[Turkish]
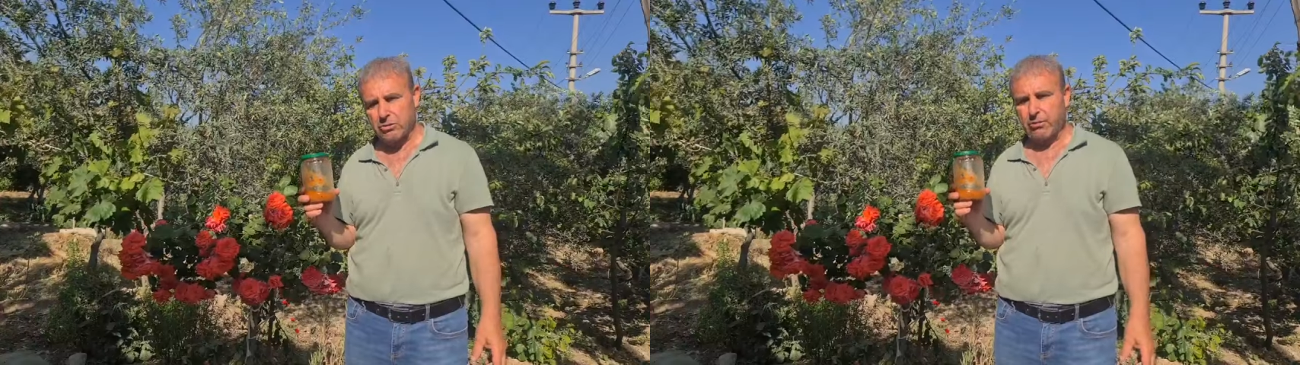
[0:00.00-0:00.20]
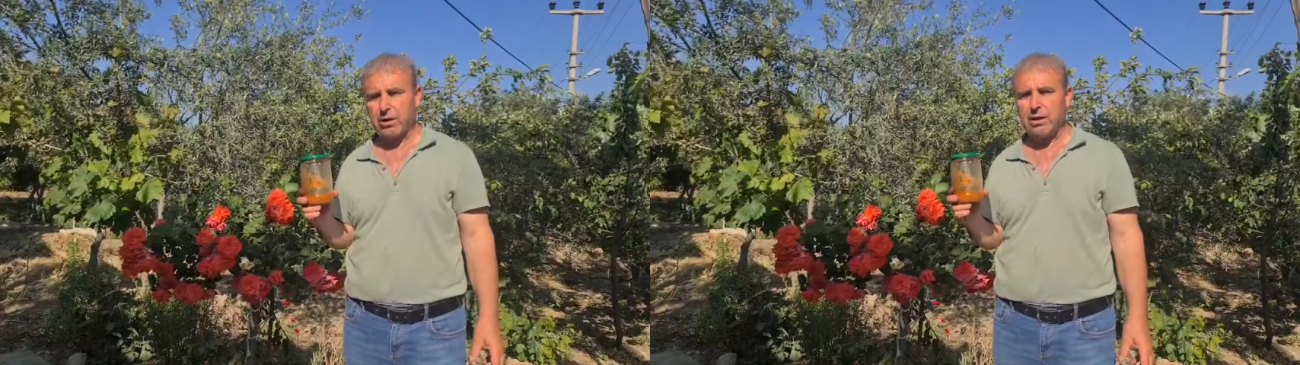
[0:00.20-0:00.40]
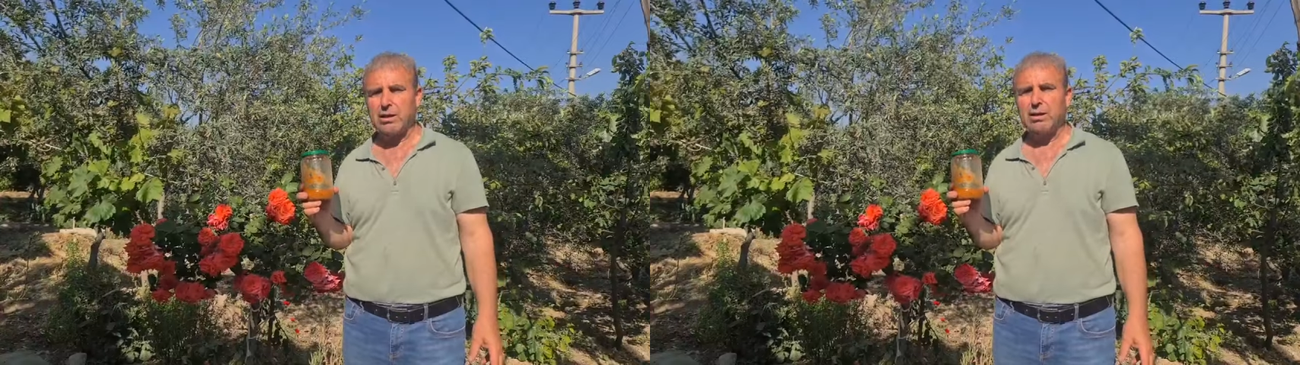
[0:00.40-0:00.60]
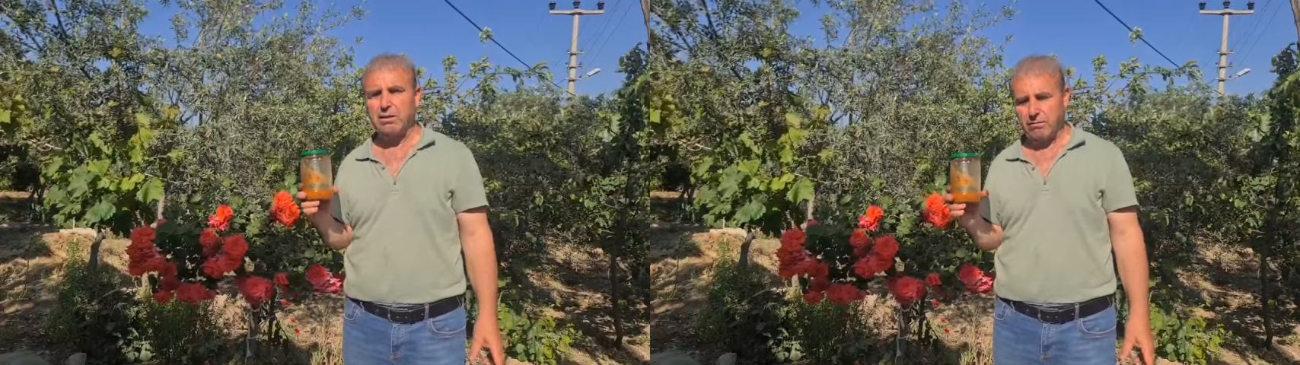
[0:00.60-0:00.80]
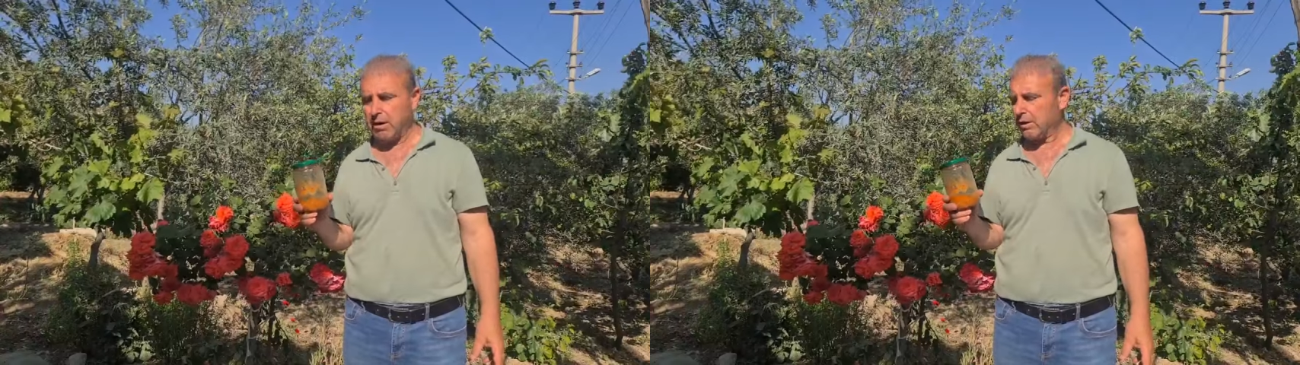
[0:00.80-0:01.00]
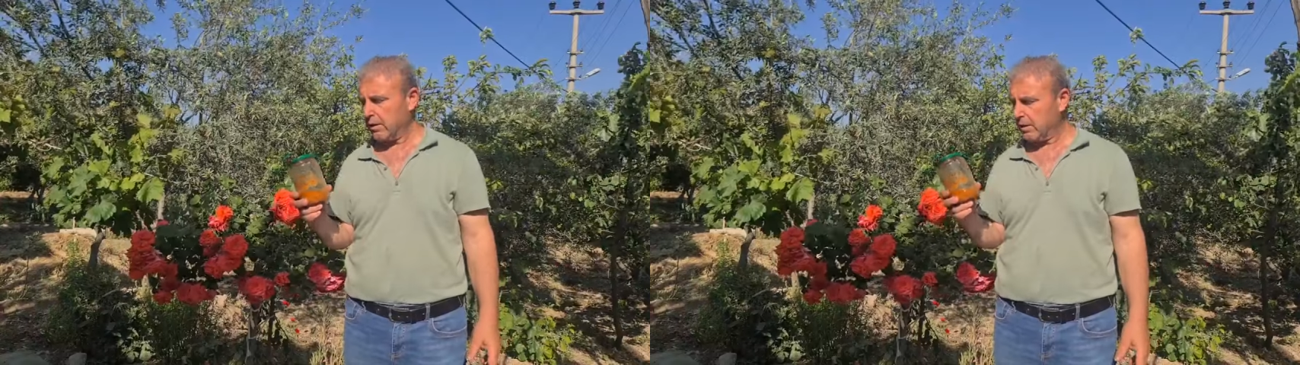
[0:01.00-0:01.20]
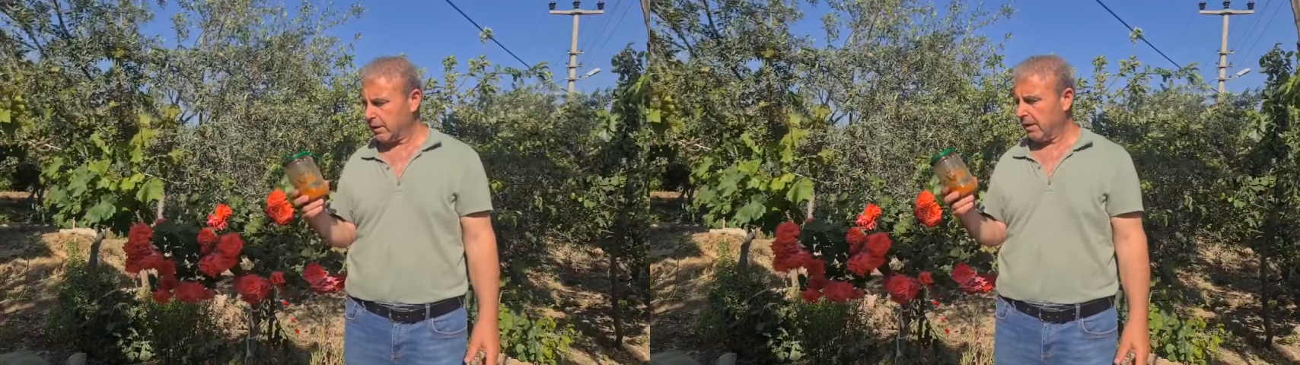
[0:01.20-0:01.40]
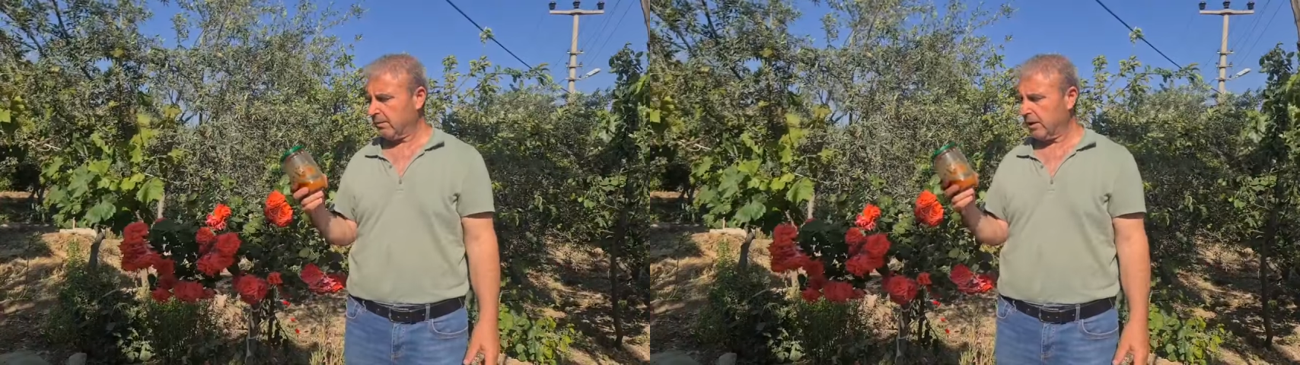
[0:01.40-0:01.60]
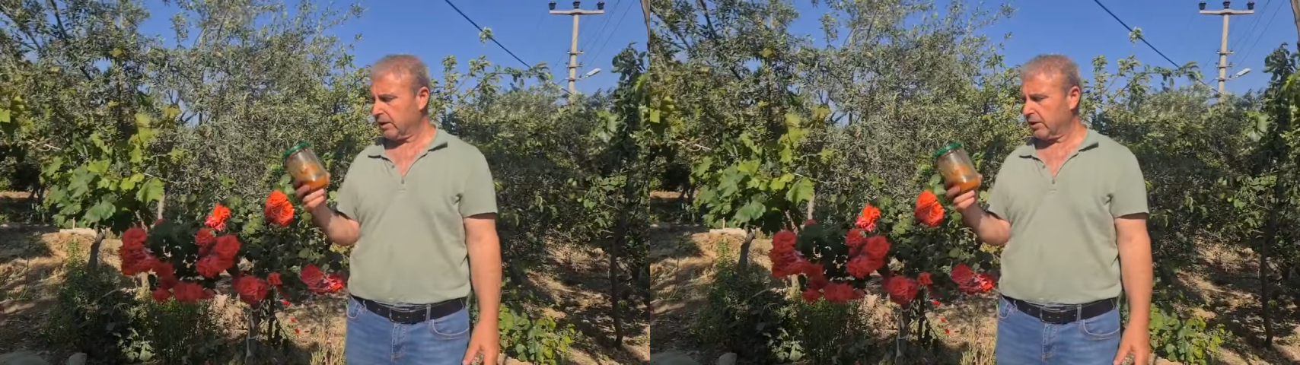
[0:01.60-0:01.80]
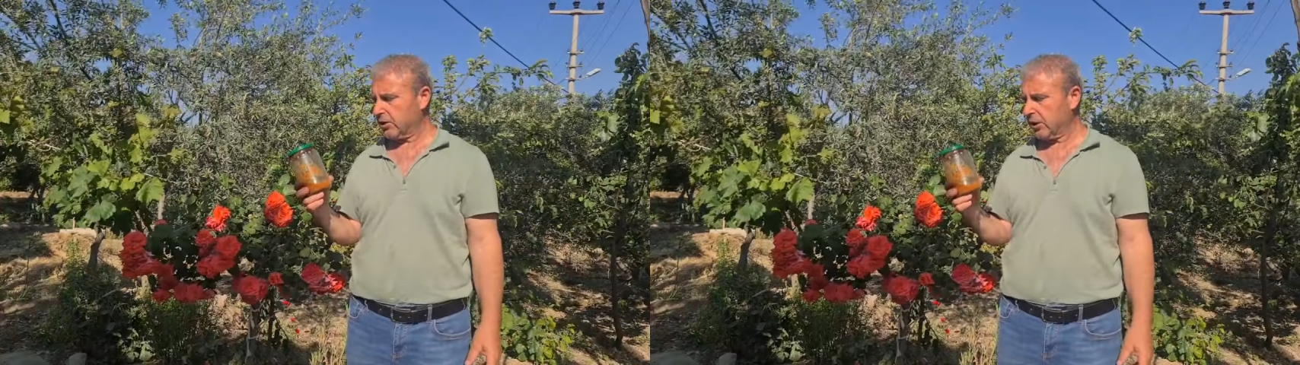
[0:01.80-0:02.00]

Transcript: görüntüsüyle dikkat çeken meyve